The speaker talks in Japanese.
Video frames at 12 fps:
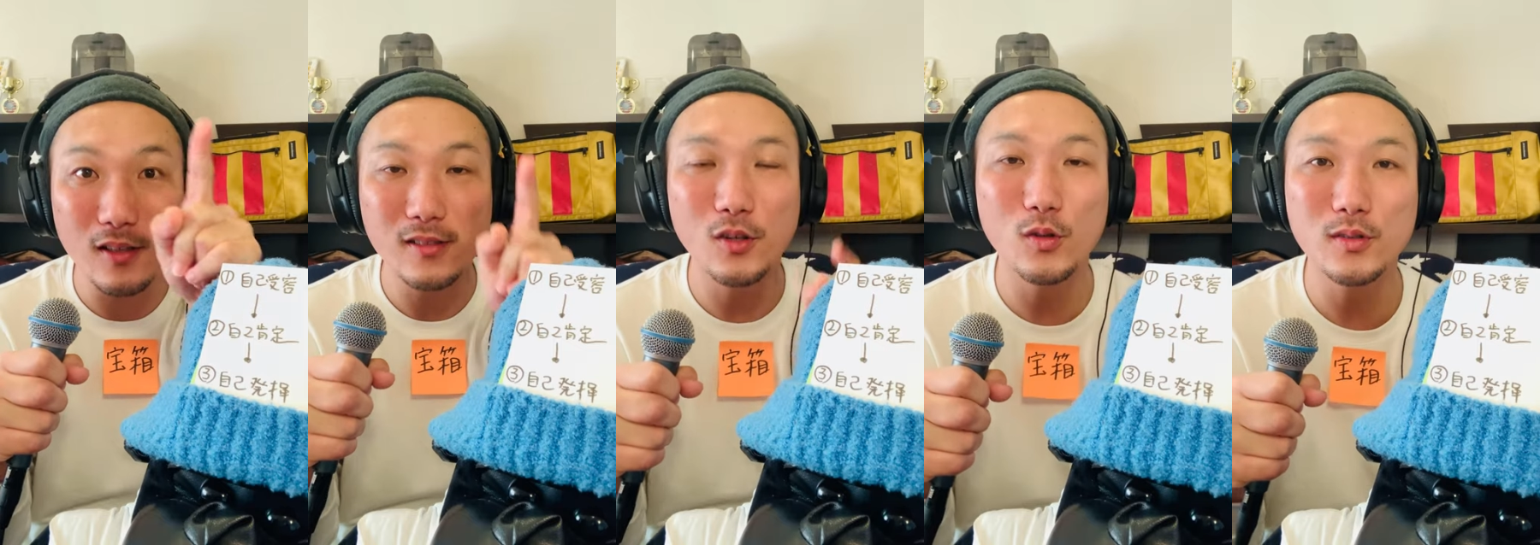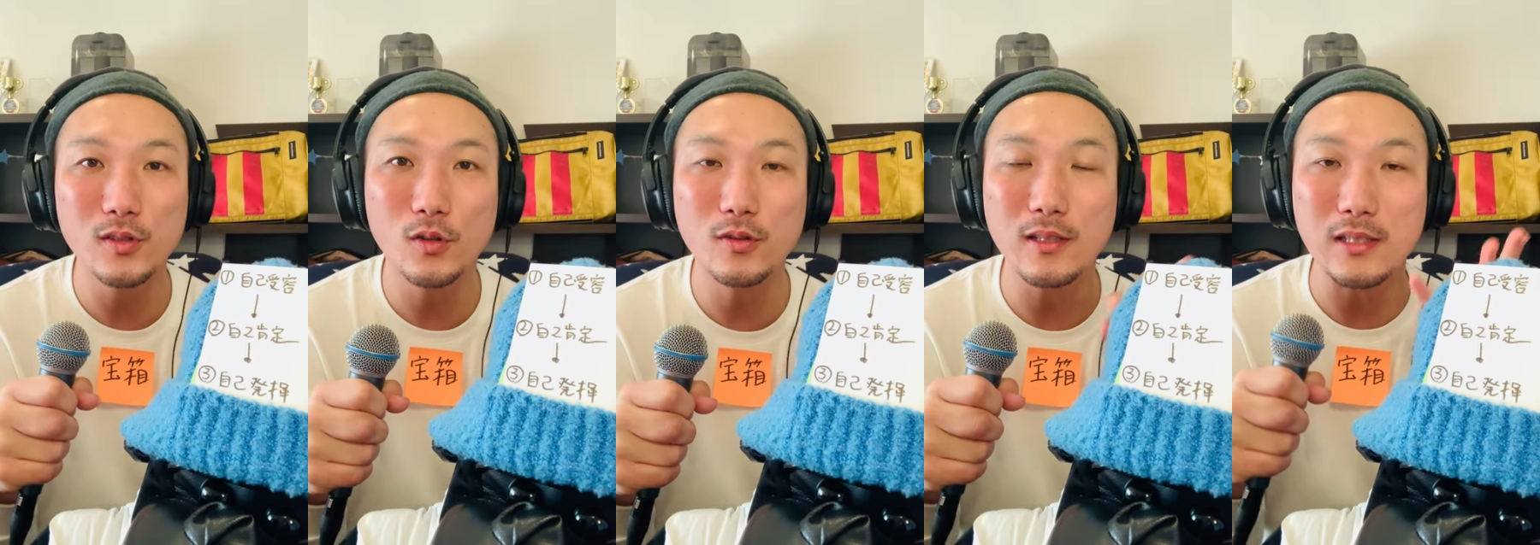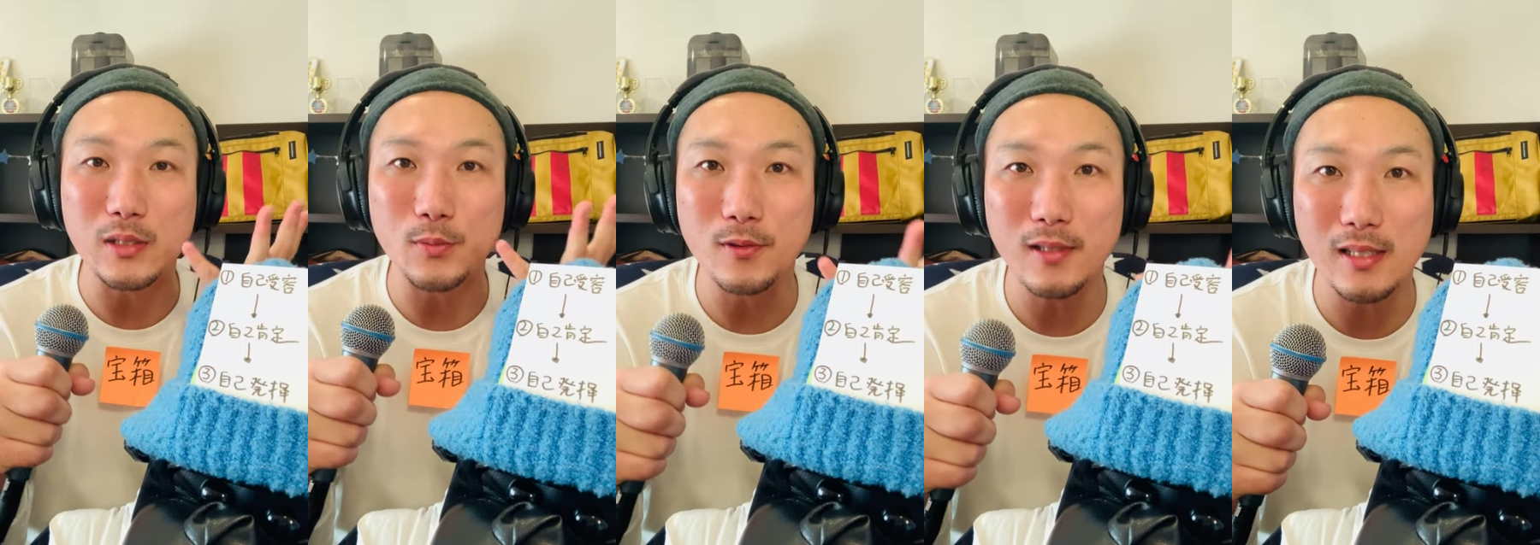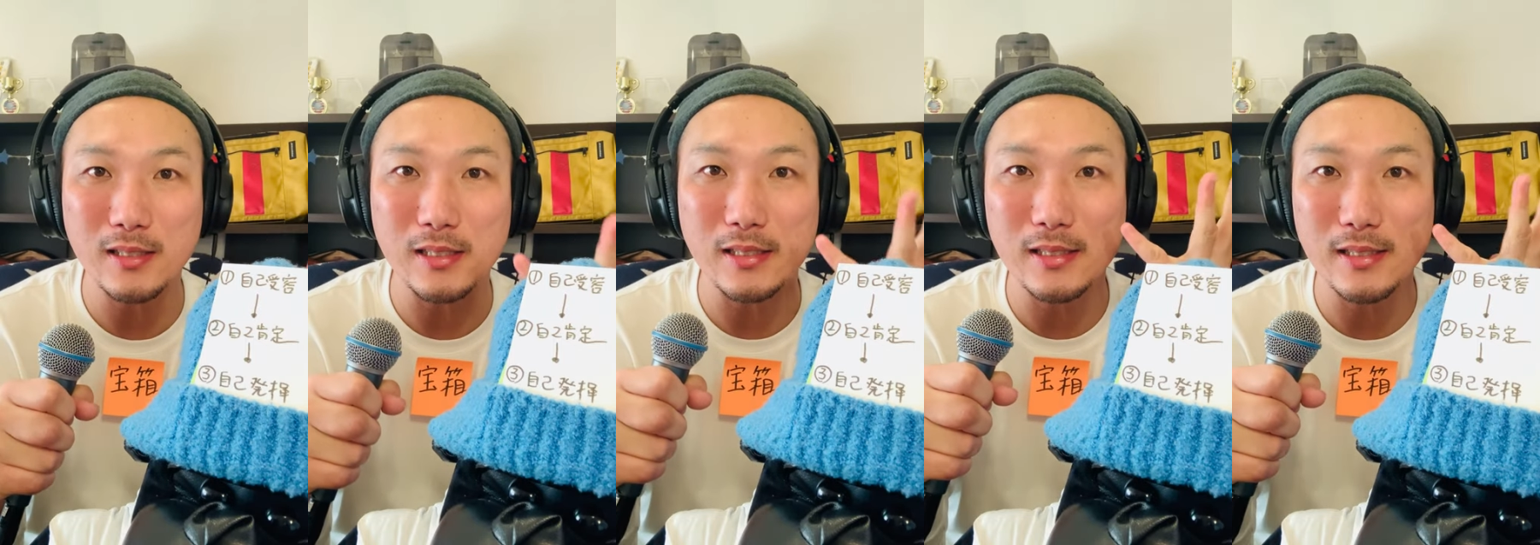そうすることで自分らし
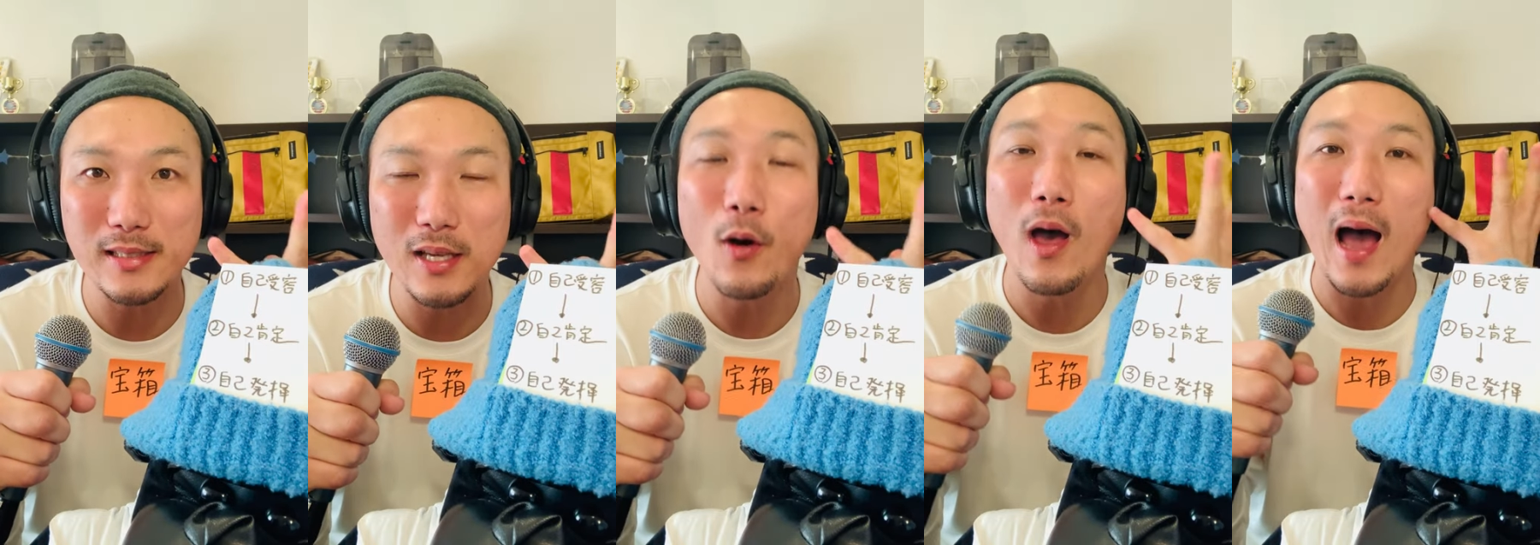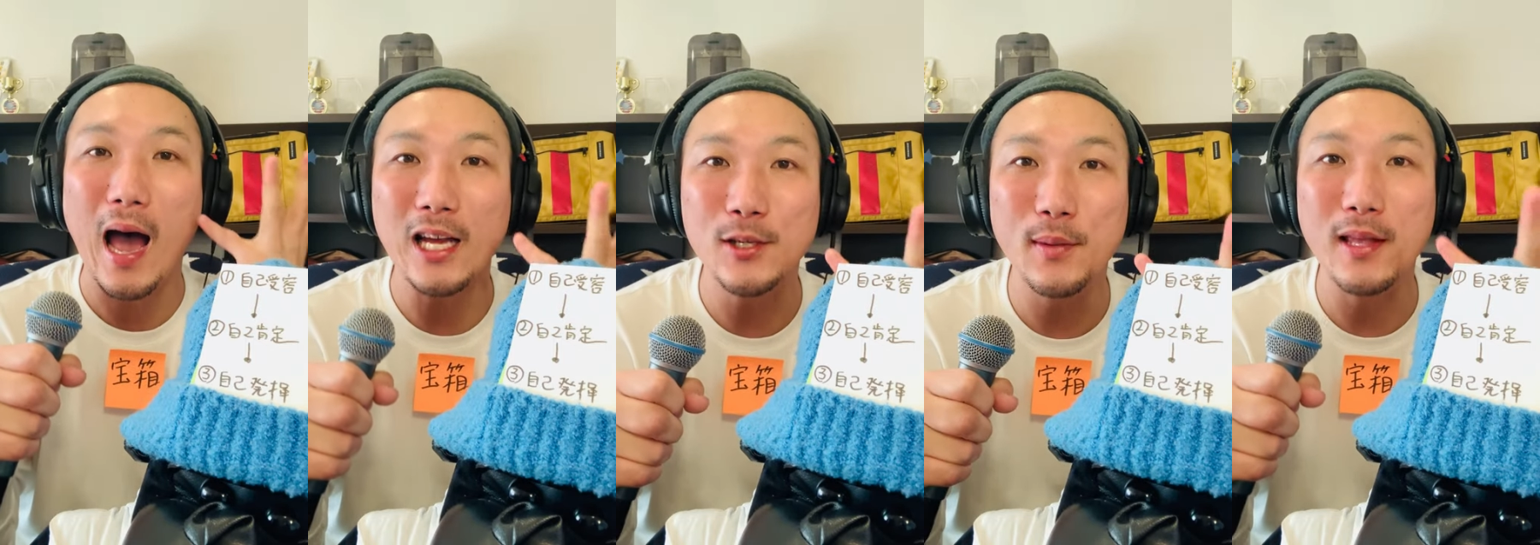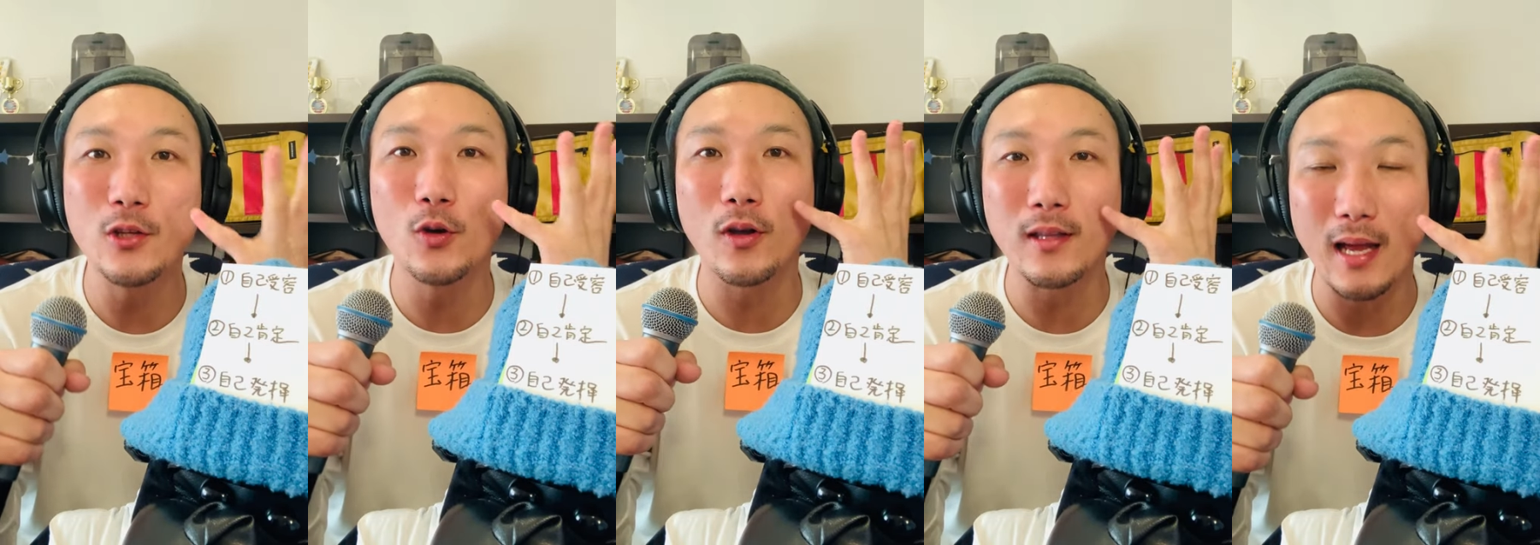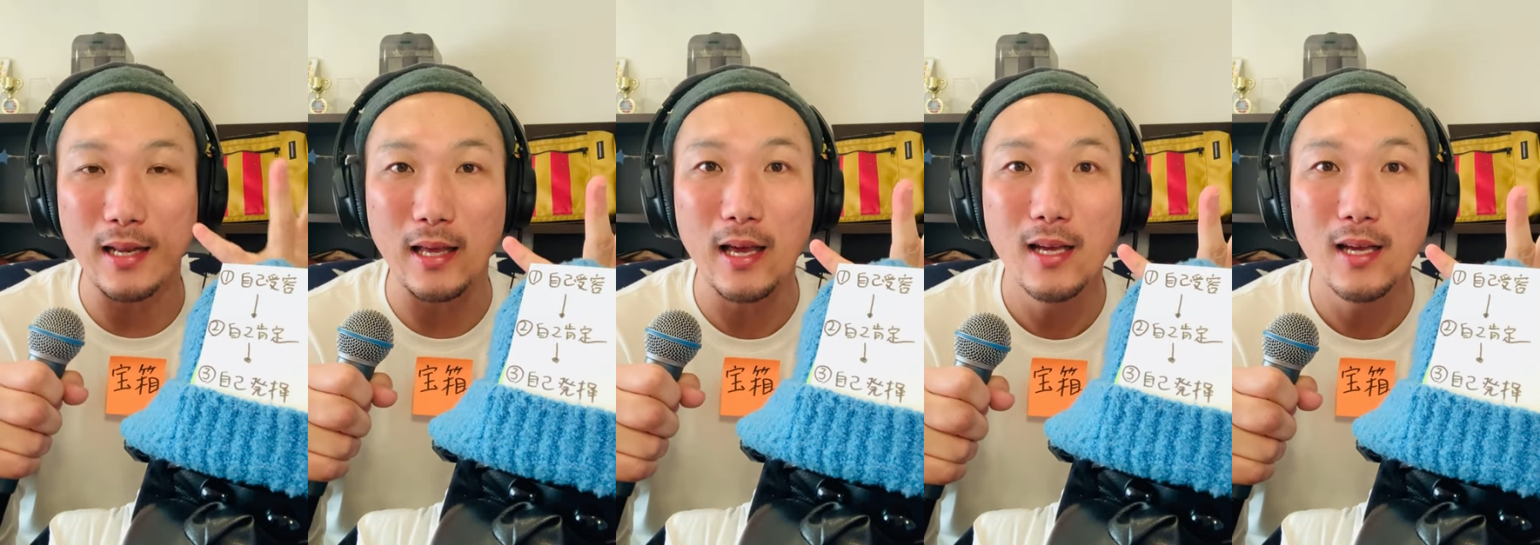い人生を歩めるようになり、